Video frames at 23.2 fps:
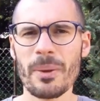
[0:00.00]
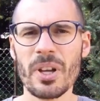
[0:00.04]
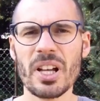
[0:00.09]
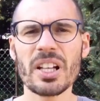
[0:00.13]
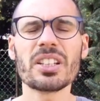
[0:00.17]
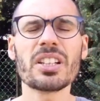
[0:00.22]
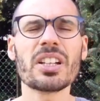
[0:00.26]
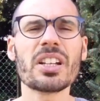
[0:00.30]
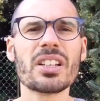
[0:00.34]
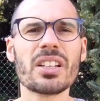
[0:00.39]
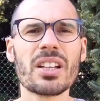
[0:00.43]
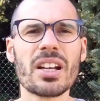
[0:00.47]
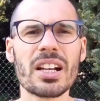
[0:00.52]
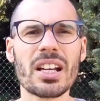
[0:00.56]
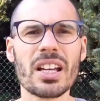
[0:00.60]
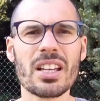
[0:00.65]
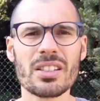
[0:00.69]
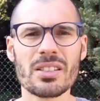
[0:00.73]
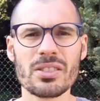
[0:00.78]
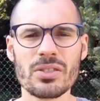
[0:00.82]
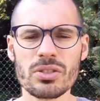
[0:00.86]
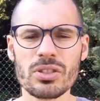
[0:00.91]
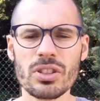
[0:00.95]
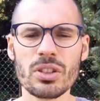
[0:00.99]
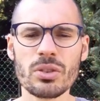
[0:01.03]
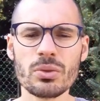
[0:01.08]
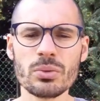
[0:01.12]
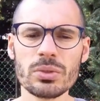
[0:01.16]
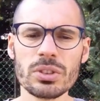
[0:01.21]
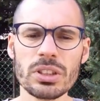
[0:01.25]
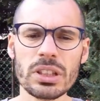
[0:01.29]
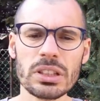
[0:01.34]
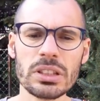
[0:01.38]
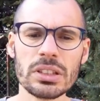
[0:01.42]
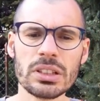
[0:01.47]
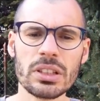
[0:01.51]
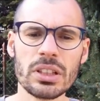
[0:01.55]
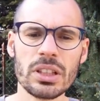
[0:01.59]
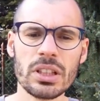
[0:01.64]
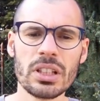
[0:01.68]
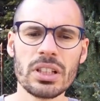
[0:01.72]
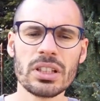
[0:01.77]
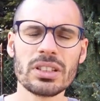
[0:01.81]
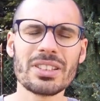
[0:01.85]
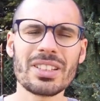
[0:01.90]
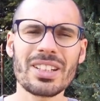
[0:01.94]
la tenete anche sostenuta,
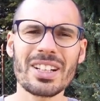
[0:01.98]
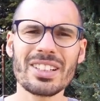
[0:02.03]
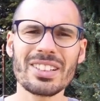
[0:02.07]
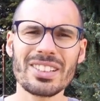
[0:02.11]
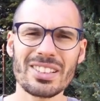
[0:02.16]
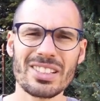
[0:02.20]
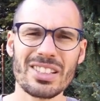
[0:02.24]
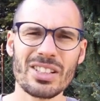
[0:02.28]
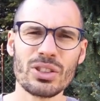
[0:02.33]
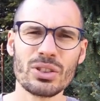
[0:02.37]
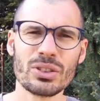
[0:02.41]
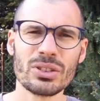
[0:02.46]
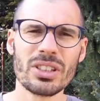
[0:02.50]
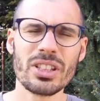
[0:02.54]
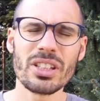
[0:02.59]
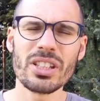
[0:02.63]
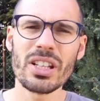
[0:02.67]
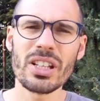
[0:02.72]
30 secondi